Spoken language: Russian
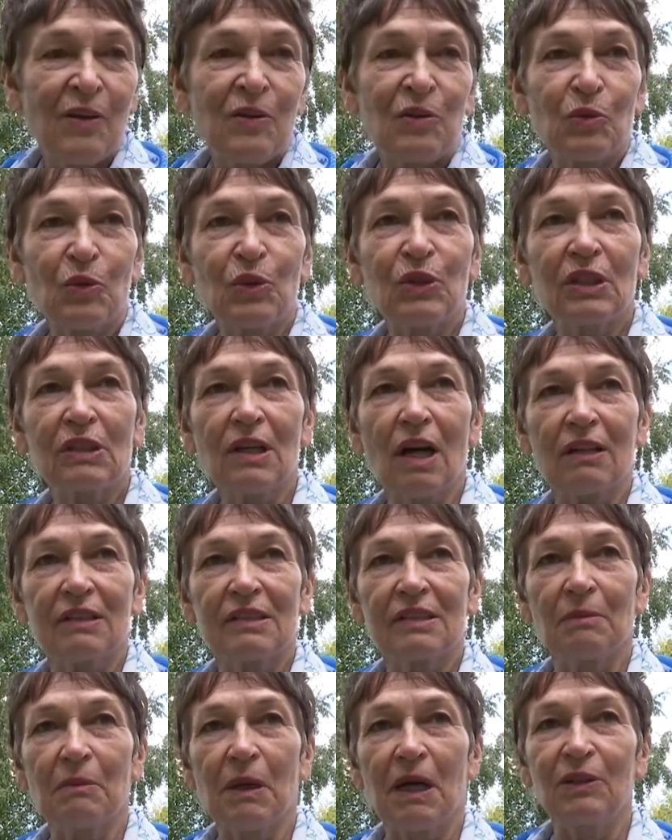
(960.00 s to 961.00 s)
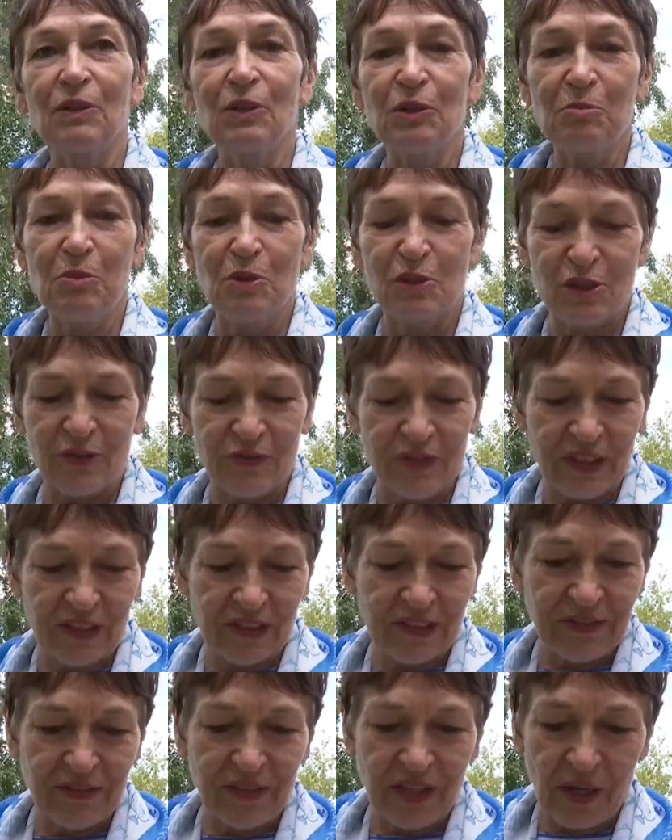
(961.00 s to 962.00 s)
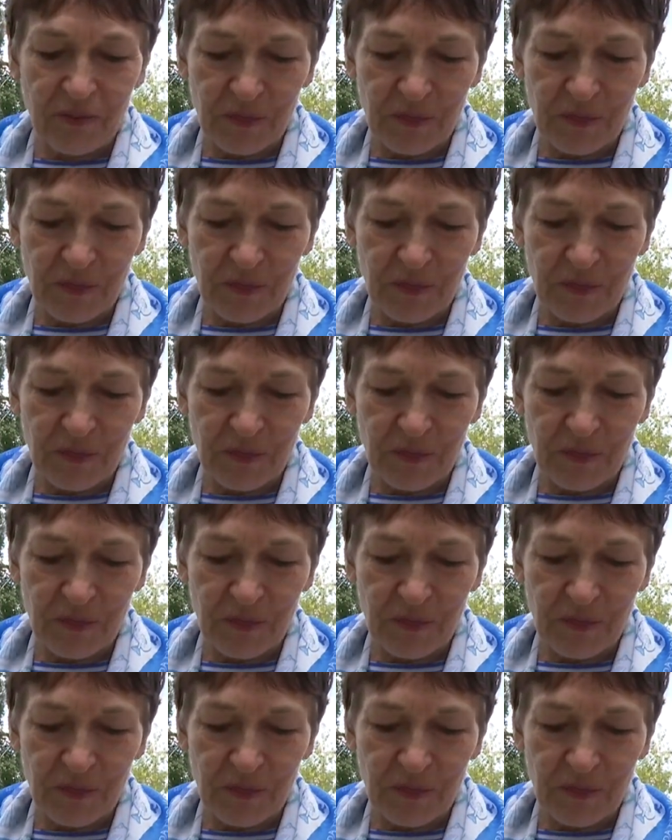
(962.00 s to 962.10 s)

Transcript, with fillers: Ну, это как самолет, может, в детстве я